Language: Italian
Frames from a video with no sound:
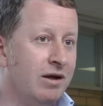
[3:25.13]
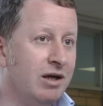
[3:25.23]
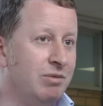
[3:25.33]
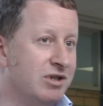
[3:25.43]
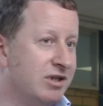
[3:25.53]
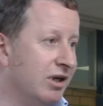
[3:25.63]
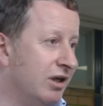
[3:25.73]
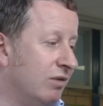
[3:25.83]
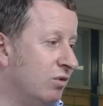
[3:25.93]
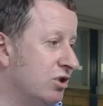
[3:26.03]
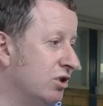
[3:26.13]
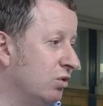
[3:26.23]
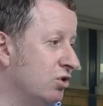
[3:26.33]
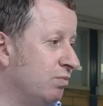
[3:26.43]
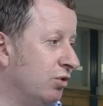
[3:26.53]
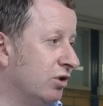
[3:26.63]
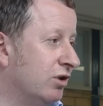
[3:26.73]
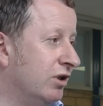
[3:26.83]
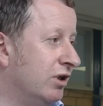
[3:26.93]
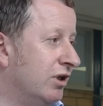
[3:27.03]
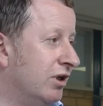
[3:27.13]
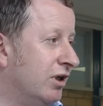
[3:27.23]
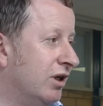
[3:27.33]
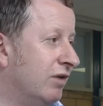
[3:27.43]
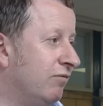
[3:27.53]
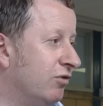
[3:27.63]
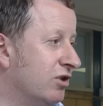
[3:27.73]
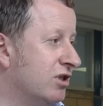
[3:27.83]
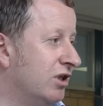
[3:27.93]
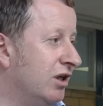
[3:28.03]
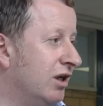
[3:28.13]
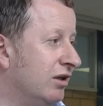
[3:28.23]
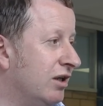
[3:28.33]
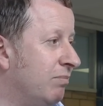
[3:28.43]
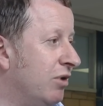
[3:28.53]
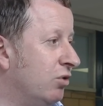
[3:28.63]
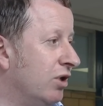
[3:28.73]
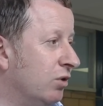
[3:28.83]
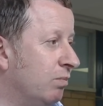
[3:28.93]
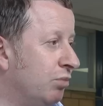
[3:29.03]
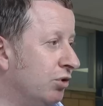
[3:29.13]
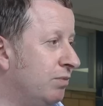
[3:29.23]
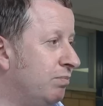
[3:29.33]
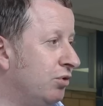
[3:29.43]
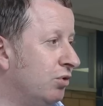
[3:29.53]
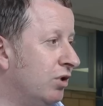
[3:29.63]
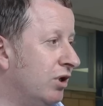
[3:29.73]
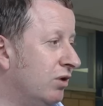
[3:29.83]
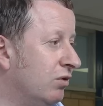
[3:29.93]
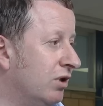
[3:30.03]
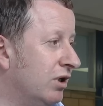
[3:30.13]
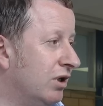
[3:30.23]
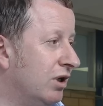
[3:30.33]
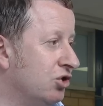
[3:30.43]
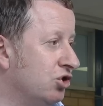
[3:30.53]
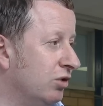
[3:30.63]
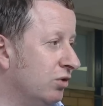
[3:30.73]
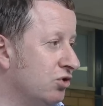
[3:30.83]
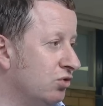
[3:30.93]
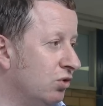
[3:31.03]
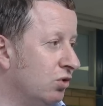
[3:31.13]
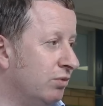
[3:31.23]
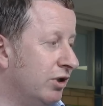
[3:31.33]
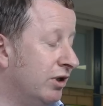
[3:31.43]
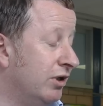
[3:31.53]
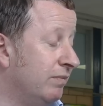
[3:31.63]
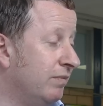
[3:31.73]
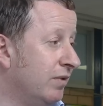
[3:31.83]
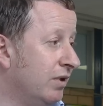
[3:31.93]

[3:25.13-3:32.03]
capisca che questo è uno sport eh, che forse andrebbe aiutato un po' di più e non lasciato da solo come